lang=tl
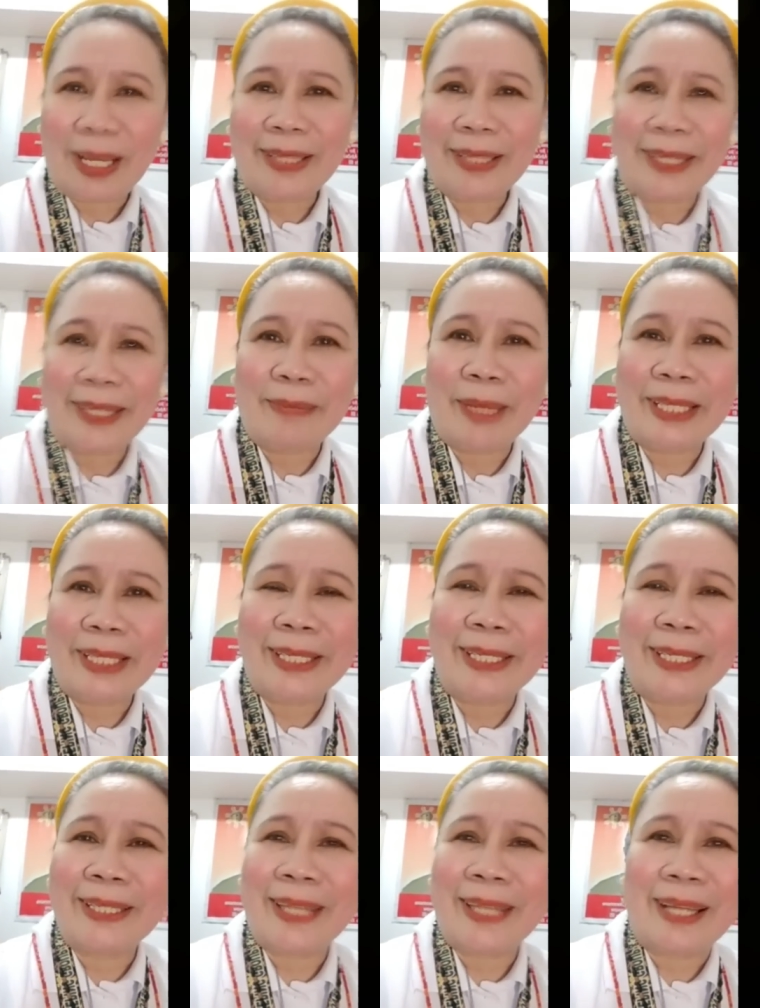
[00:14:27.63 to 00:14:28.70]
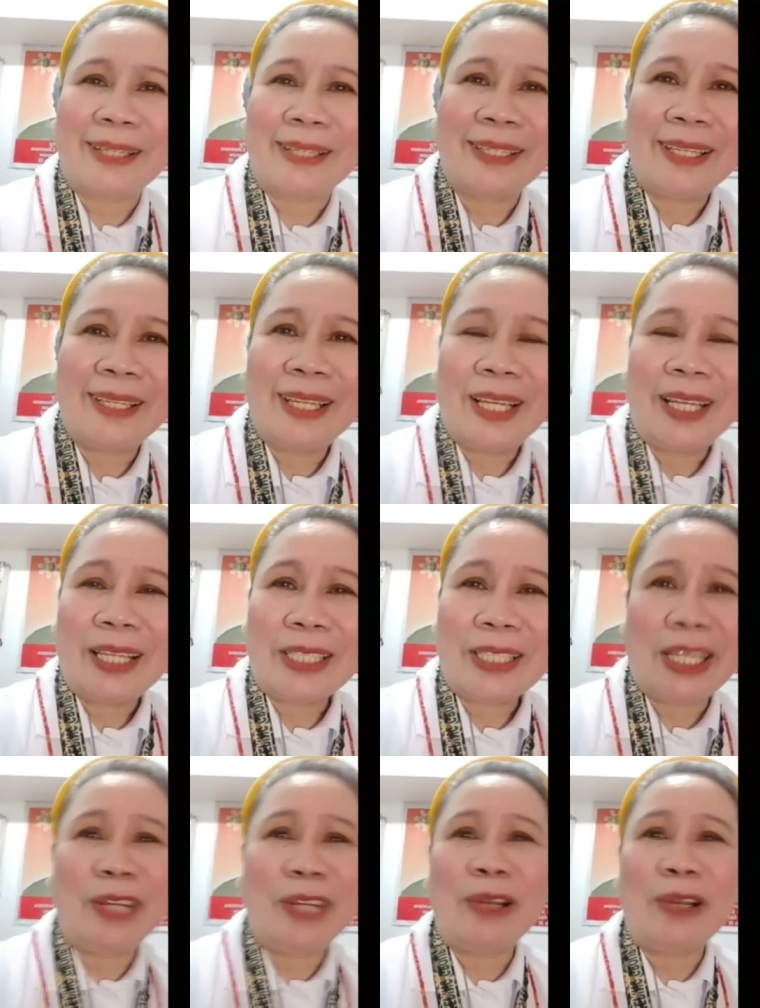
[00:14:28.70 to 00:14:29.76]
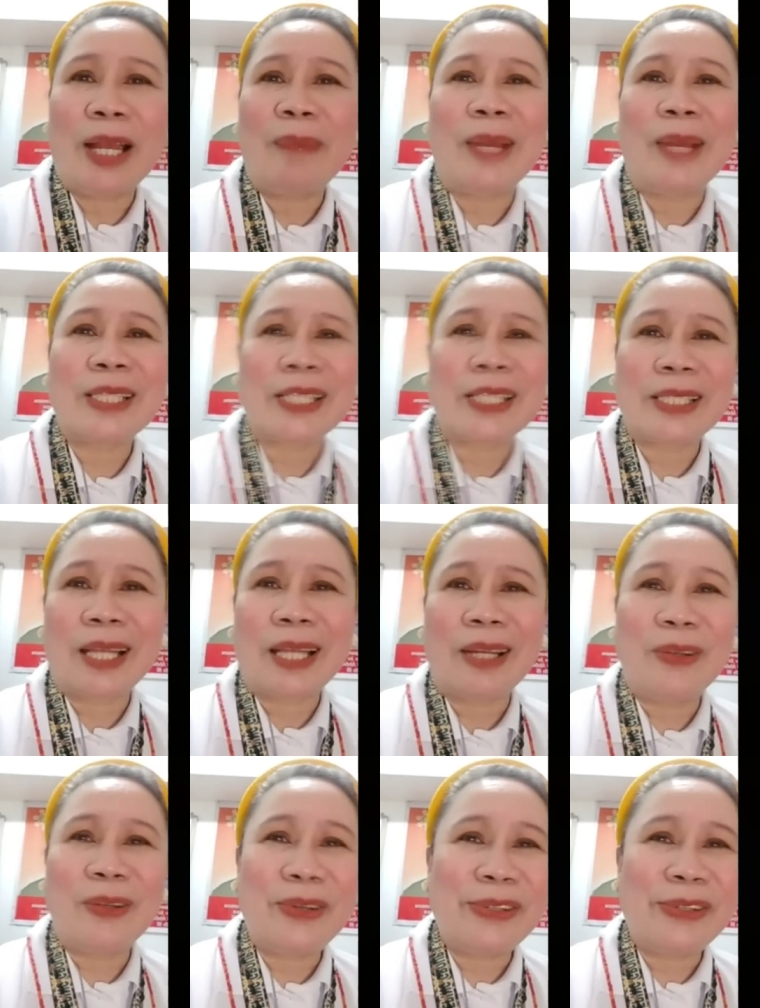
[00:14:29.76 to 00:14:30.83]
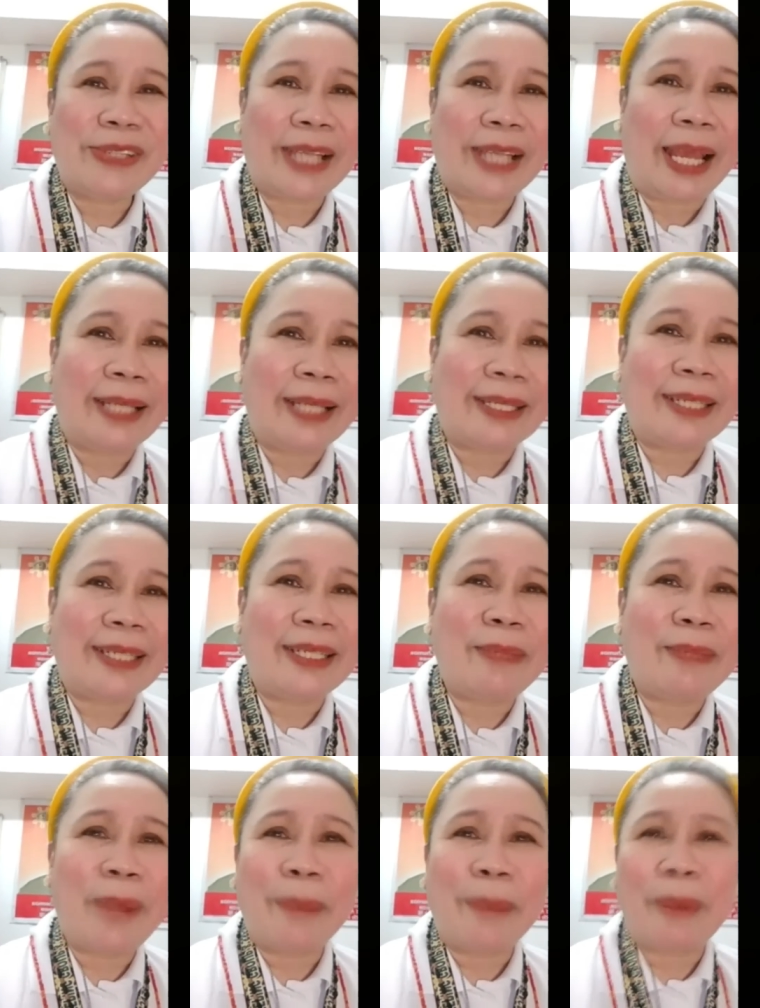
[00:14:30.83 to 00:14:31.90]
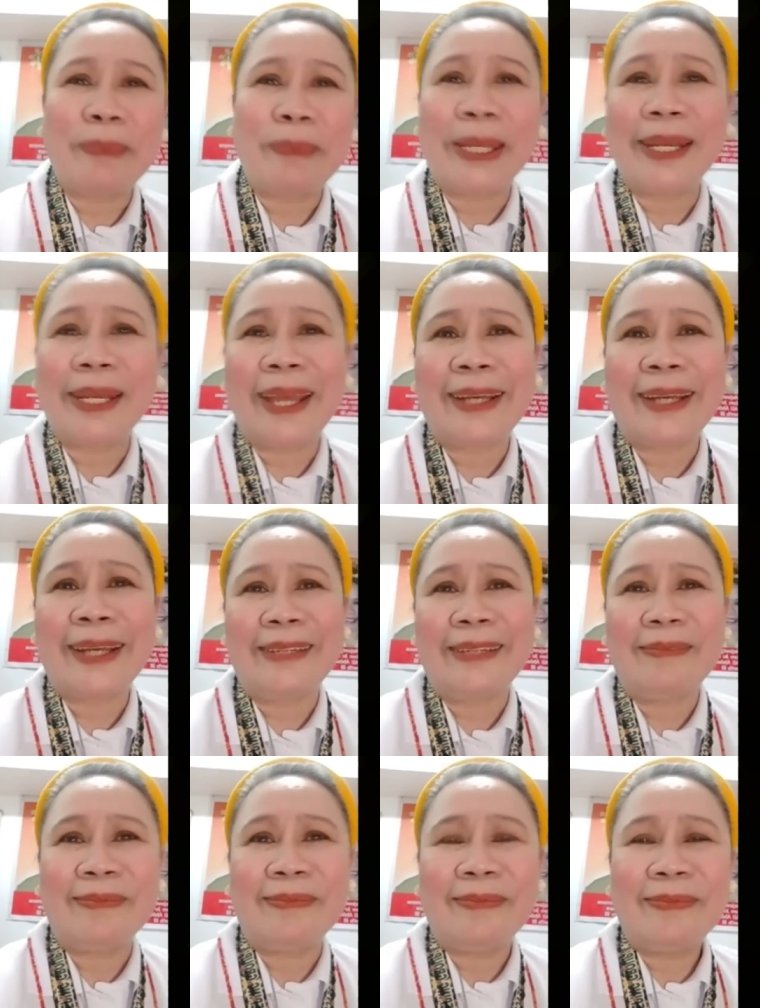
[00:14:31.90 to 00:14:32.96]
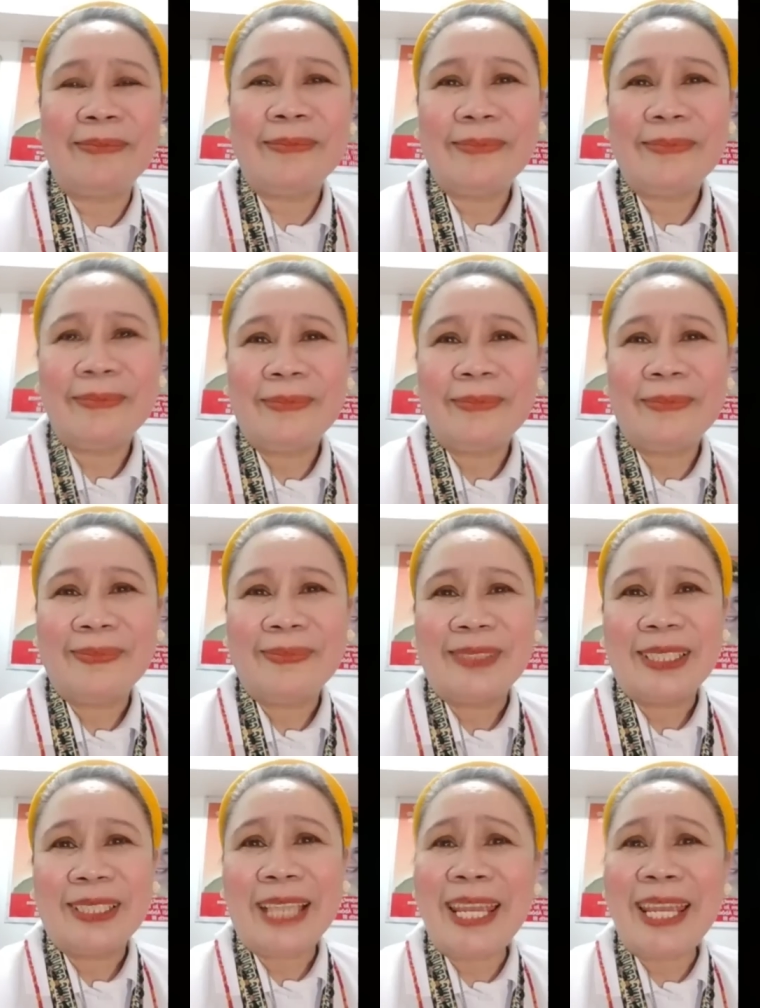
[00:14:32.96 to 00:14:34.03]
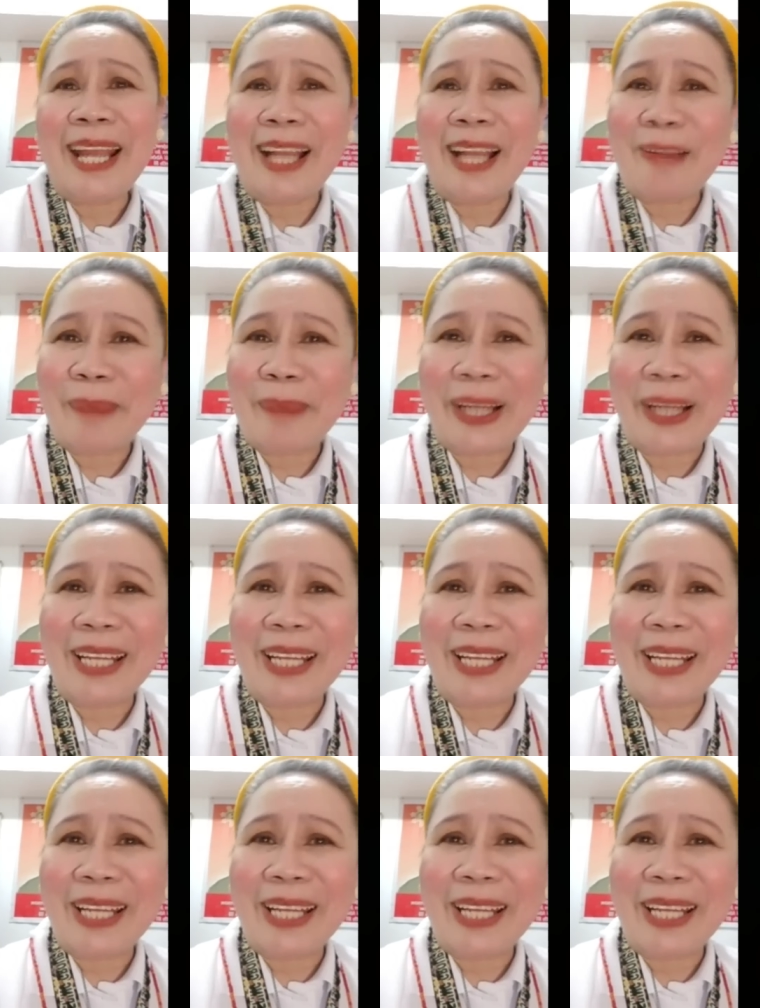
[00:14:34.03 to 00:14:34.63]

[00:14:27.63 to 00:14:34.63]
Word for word: Iyan ang puwersa na alam ko hindi ako pababayaan.